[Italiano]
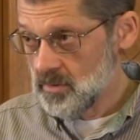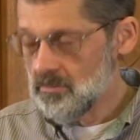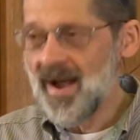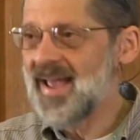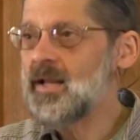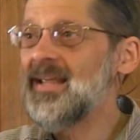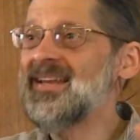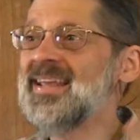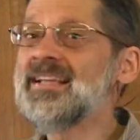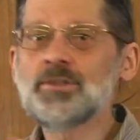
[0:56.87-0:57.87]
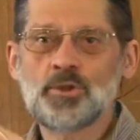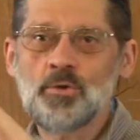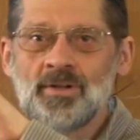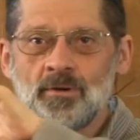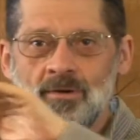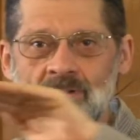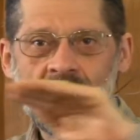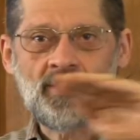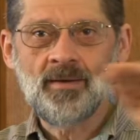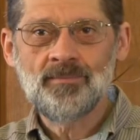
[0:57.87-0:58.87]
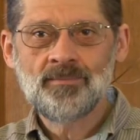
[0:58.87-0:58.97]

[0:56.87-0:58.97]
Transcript: ma è l'inizio di una vita.